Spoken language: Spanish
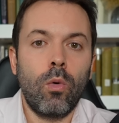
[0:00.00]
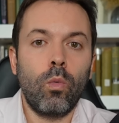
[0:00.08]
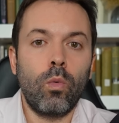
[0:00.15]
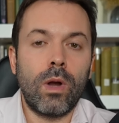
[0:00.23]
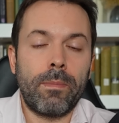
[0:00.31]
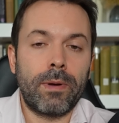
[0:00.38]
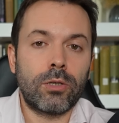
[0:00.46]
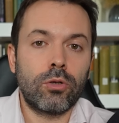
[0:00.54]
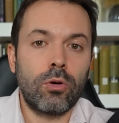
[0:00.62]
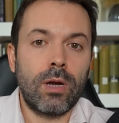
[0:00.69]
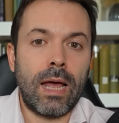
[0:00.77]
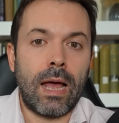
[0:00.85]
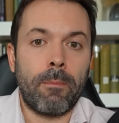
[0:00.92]
una
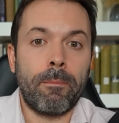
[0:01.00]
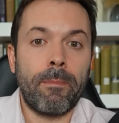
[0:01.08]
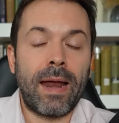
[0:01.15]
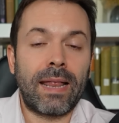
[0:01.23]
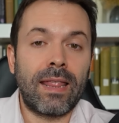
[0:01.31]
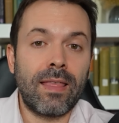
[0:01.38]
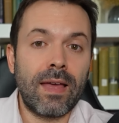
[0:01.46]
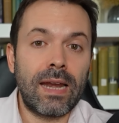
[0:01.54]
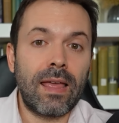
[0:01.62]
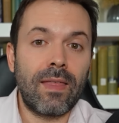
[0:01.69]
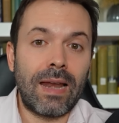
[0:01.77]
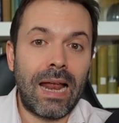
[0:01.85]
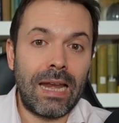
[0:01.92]
persona
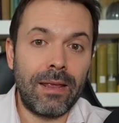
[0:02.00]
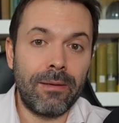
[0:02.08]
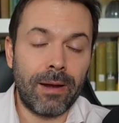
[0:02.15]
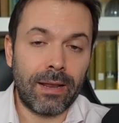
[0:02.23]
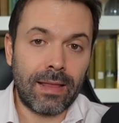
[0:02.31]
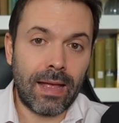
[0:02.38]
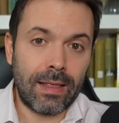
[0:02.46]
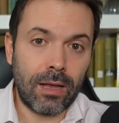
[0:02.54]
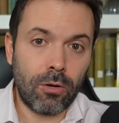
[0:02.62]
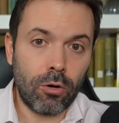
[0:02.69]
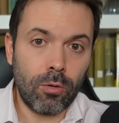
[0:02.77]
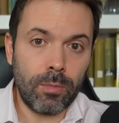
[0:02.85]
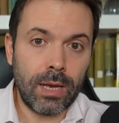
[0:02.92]
partidaria de la libertad
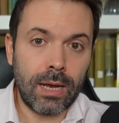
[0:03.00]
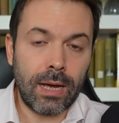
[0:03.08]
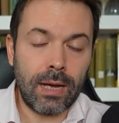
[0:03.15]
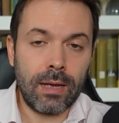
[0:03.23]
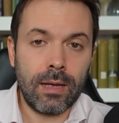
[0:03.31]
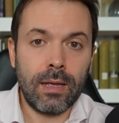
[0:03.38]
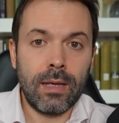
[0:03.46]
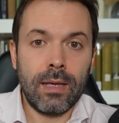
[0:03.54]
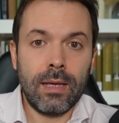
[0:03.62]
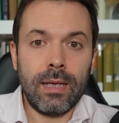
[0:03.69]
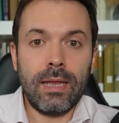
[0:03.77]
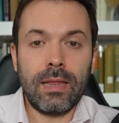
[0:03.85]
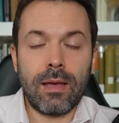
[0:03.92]
económica
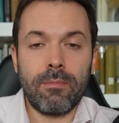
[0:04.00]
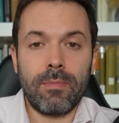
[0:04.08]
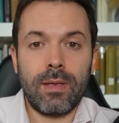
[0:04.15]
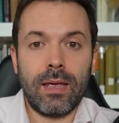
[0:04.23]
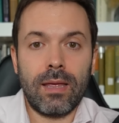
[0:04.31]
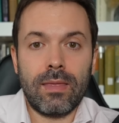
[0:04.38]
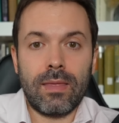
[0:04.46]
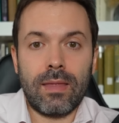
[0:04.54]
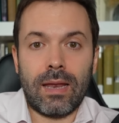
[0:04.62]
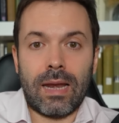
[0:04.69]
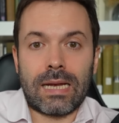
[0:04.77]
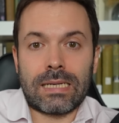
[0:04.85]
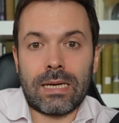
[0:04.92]
y también de
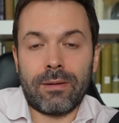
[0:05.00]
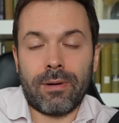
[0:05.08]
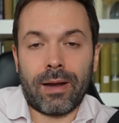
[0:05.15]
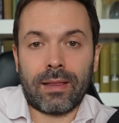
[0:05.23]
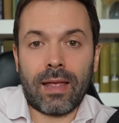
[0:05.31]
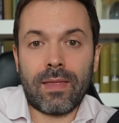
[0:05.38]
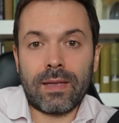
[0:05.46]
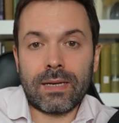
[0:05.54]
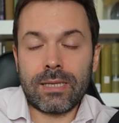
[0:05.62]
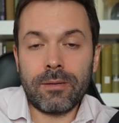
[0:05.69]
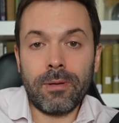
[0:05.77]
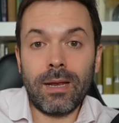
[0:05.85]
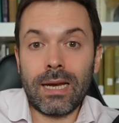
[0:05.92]
las libertades
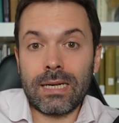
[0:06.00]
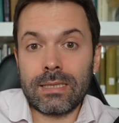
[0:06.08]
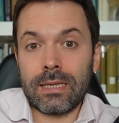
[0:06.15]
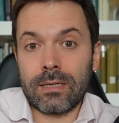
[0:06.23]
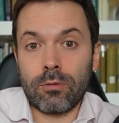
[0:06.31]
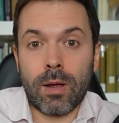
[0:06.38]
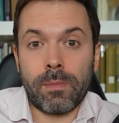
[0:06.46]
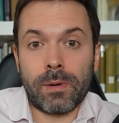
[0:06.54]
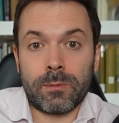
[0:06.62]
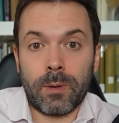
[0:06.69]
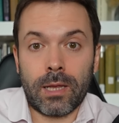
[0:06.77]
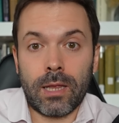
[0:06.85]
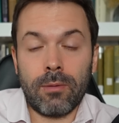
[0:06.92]
civiles desde una
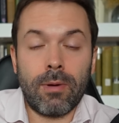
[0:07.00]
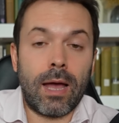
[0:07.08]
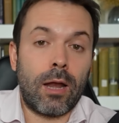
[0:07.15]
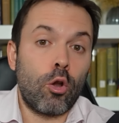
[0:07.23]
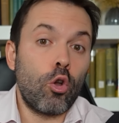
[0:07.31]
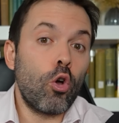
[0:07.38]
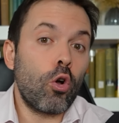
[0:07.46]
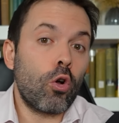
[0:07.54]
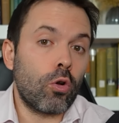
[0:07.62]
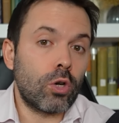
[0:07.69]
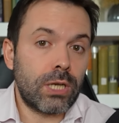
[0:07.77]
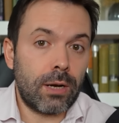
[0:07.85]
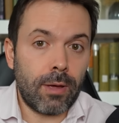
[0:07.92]
perspectiva no
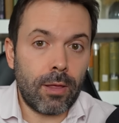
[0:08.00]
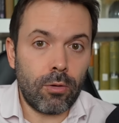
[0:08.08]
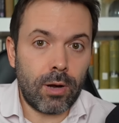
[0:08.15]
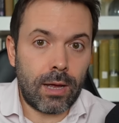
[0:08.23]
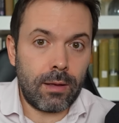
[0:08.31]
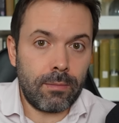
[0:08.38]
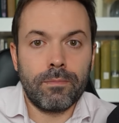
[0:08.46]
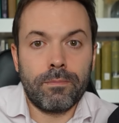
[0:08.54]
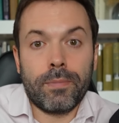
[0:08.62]
conservadora,